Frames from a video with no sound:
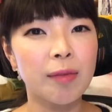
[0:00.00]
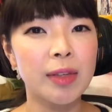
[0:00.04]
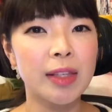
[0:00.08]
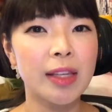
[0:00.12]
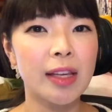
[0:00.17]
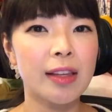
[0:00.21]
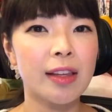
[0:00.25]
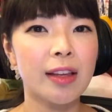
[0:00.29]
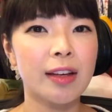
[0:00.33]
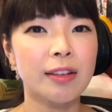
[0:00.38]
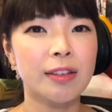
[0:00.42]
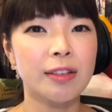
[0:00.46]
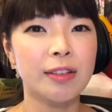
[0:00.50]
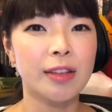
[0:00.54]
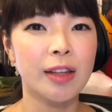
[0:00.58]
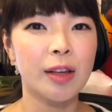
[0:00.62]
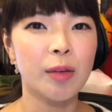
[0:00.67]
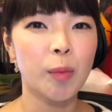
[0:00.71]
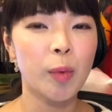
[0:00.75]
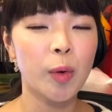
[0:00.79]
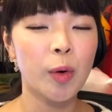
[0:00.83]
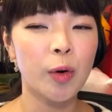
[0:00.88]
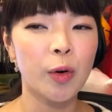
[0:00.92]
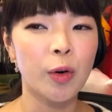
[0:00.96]
見てなく
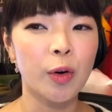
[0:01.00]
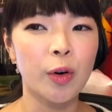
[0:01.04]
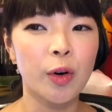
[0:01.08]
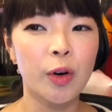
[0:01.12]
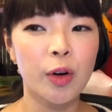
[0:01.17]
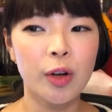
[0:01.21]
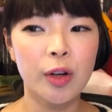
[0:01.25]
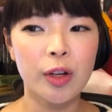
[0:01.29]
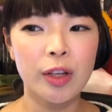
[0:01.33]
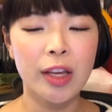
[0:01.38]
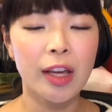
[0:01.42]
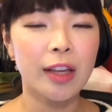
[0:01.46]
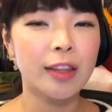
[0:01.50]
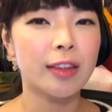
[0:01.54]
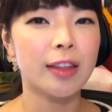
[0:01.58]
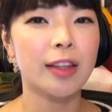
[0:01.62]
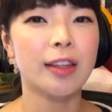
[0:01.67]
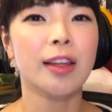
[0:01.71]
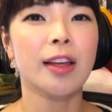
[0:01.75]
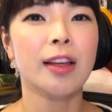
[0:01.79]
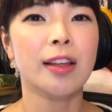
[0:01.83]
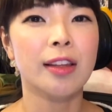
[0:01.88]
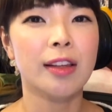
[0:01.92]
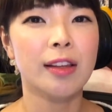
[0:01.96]
てもやって
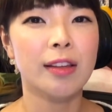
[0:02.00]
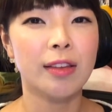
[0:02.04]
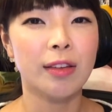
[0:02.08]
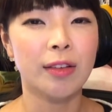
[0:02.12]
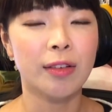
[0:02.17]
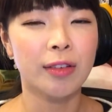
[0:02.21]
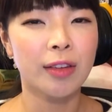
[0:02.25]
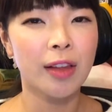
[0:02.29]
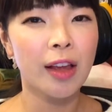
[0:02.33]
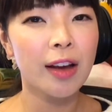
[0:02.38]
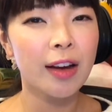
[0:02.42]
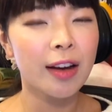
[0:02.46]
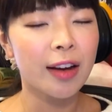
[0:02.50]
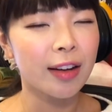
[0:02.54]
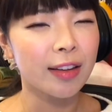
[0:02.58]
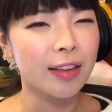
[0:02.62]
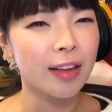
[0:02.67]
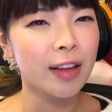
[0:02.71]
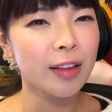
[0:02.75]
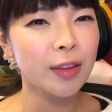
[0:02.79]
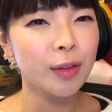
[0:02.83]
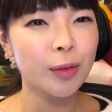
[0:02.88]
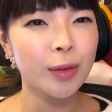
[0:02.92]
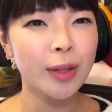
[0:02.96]
たんですよなんか
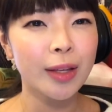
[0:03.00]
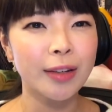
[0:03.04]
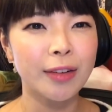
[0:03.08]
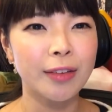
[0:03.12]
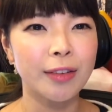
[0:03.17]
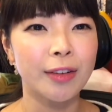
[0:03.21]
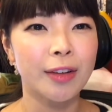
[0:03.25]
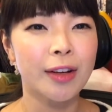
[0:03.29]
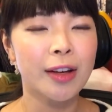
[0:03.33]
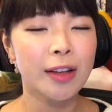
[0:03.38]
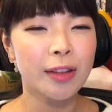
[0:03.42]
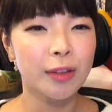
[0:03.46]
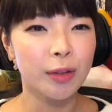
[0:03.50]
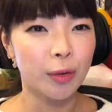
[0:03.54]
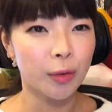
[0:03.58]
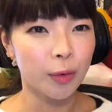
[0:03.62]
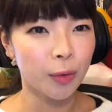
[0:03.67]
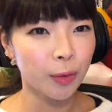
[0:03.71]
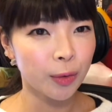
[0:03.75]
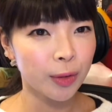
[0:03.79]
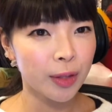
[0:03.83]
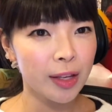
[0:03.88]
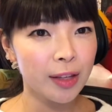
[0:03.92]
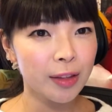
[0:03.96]
なんとなくそ
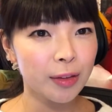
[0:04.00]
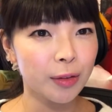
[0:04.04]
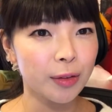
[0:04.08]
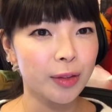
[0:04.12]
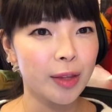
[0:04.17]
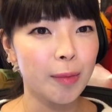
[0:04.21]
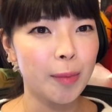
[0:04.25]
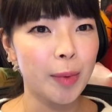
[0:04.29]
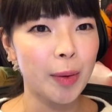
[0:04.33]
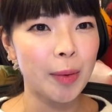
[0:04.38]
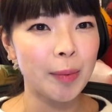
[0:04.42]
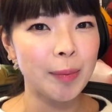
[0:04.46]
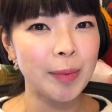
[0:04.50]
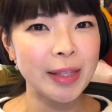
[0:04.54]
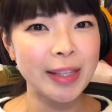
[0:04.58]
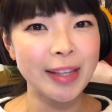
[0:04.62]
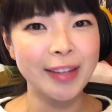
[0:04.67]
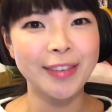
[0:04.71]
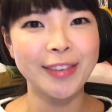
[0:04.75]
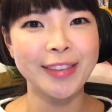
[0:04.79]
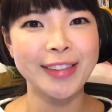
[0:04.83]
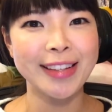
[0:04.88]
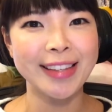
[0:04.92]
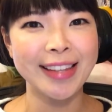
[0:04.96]
うお天道様は見
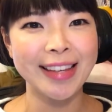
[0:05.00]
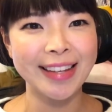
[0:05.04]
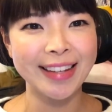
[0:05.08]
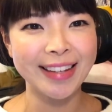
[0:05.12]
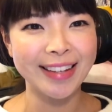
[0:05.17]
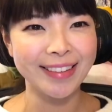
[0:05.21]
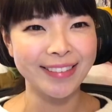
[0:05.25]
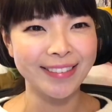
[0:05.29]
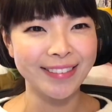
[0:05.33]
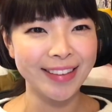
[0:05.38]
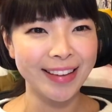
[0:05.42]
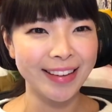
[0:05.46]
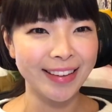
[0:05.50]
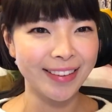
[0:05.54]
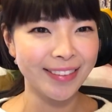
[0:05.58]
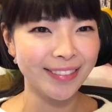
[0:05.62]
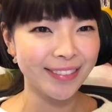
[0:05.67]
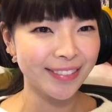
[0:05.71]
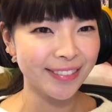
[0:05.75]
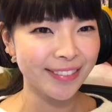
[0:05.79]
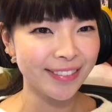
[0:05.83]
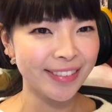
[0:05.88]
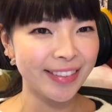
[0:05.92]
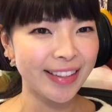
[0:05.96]
てるじゃないけどなんか
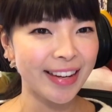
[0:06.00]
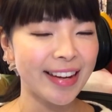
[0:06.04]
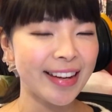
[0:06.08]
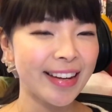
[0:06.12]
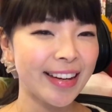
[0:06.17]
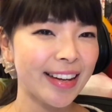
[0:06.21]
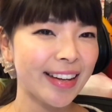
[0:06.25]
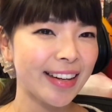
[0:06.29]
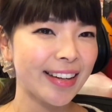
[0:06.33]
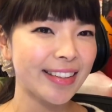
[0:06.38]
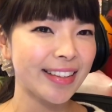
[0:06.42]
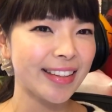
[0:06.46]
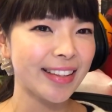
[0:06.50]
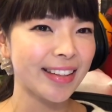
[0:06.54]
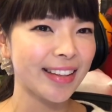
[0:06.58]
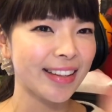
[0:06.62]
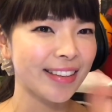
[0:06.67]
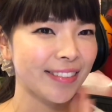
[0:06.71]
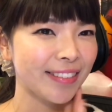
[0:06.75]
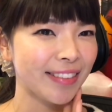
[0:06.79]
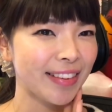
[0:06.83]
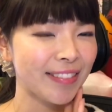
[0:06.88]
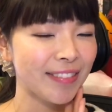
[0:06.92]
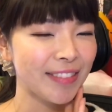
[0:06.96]
古い考え方
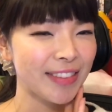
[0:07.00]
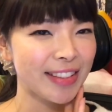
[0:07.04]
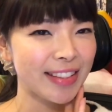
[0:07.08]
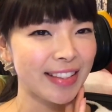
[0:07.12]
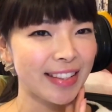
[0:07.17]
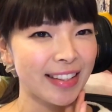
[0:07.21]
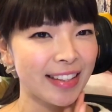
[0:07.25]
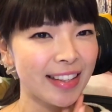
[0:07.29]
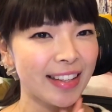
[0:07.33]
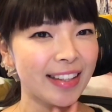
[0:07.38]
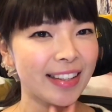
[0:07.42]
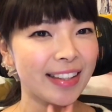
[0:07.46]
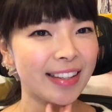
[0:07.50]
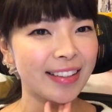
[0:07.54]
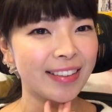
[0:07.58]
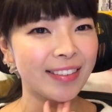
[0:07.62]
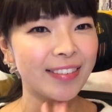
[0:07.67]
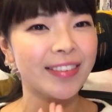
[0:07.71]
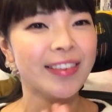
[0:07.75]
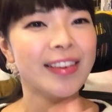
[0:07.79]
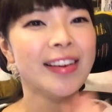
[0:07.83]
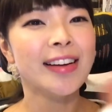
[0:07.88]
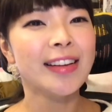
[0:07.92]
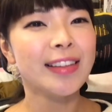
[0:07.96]
なのかもしれないけ
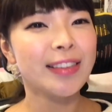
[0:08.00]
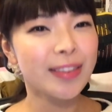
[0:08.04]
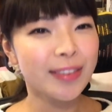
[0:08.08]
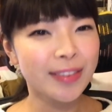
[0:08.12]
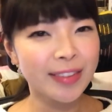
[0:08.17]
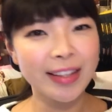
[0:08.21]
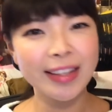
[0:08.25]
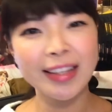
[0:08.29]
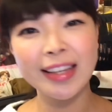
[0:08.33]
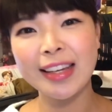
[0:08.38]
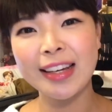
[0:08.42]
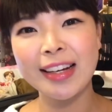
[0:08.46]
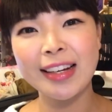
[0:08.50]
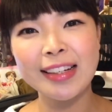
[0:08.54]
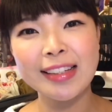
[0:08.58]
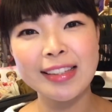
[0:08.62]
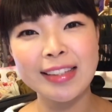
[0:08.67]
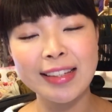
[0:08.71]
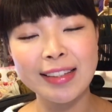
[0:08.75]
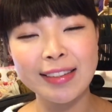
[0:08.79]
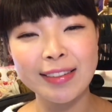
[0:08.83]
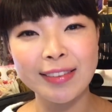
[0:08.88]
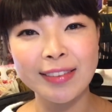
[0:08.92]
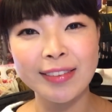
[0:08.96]
どそんな気がし
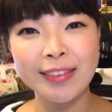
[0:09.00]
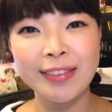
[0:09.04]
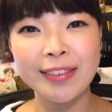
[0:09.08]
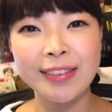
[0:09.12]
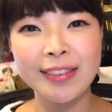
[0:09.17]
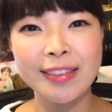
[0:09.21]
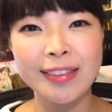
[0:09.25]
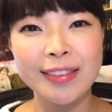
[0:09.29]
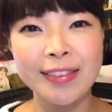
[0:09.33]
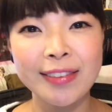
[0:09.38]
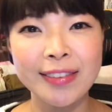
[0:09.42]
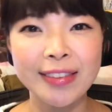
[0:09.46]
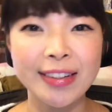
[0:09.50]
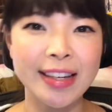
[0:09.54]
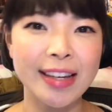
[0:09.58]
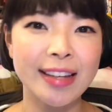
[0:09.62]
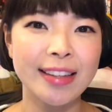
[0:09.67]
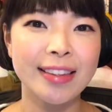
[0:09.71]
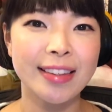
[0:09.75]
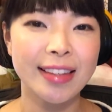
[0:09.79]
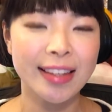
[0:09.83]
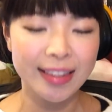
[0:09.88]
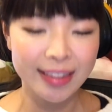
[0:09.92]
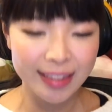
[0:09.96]
てそれをすごい
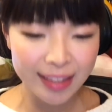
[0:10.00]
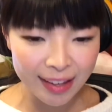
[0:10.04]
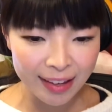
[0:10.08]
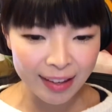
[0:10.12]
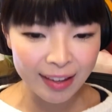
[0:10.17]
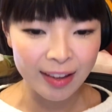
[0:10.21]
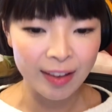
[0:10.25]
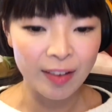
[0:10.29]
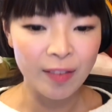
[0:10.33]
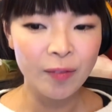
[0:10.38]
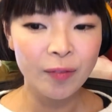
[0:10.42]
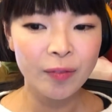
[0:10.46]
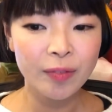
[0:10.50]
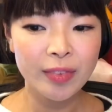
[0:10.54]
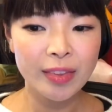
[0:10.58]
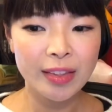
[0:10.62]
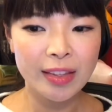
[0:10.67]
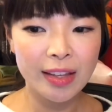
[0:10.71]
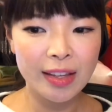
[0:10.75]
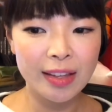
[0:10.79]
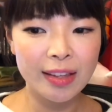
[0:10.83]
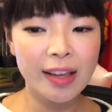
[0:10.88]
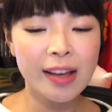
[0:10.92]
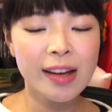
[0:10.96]
やってて
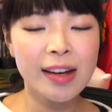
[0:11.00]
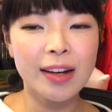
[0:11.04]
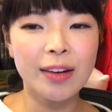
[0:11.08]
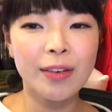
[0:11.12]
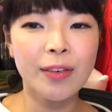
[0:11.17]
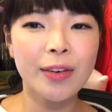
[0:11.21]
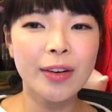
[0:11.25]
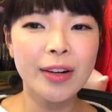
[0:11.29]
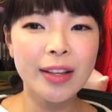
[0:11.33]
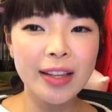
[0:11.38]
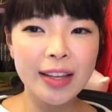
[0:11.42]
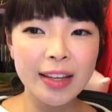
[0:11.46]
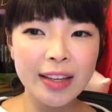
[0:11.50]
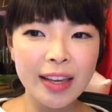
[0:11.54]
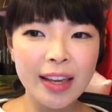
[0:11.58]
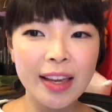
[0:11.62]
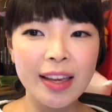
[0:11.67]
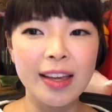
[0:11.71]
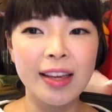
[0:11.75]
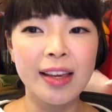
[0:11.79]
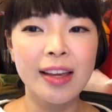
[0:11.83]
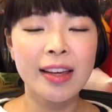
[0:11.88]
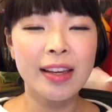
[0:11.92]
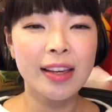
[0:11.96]
でなんかこれだ
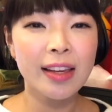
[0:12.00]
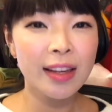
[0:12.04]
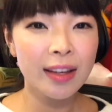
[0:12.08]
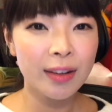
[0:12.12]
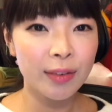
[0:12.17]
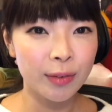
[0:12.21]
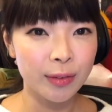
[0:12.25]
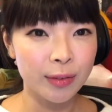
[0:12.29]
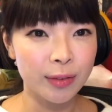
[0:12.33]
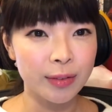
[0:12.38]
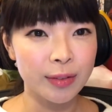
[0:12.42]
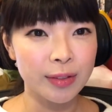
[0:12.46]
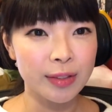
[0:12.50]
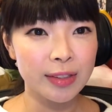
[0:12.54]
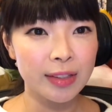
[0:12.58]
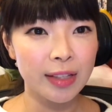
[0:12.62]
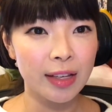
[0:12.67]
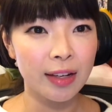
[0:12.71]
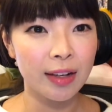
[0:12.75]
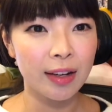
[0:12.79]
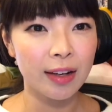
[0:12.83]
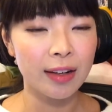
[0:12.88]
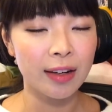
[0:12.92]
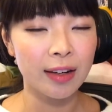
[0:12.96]
けいいことし
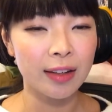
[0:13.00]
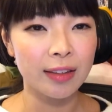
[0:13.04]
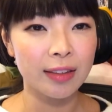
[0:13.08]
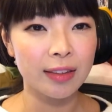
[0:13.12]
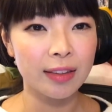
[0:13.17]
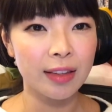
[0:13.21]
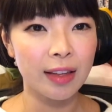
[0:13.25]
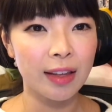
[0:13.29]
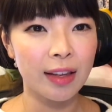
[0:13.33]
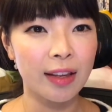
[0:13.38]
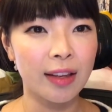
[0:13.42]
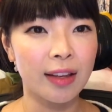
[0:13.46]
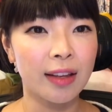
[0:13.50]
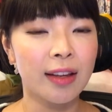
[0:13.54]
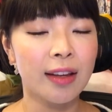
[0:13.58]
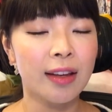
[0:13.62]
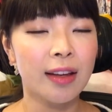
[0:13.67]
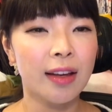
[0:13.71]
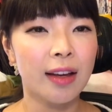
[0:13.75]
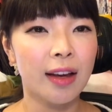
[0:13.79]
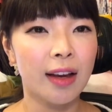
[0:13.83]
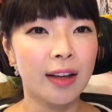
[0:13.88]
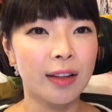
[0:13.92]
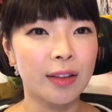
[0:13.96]
たからって
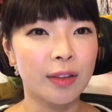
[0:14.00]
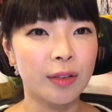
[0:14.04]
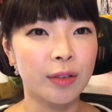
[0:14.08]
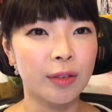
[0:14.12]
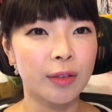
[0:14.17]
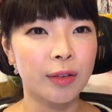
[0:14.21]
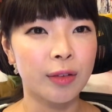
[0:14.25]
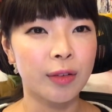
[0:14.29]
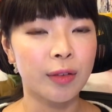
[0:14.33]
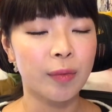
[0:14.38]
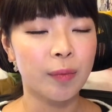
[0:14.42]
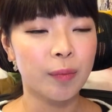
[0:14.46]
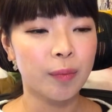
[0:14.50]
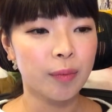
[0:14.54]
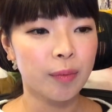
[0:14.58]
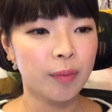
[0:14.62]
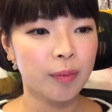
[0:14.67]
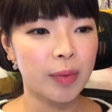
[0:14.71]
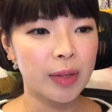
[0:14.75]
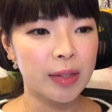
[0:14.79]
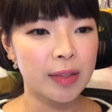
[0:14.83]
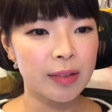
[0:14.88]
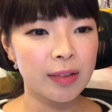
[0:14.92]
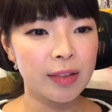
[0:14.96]
あの
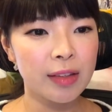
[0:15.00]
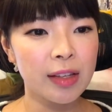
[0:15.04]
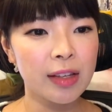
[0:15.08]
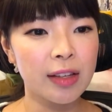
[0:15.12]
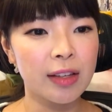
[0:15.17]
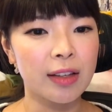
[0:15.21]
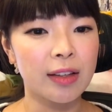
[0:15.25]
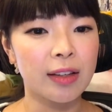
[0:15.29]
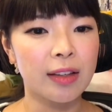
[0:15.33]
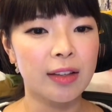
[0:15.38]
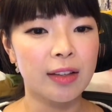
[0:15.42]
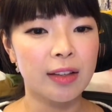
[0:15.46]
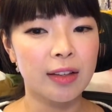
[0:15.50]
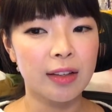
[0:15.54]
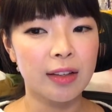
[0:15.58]
別に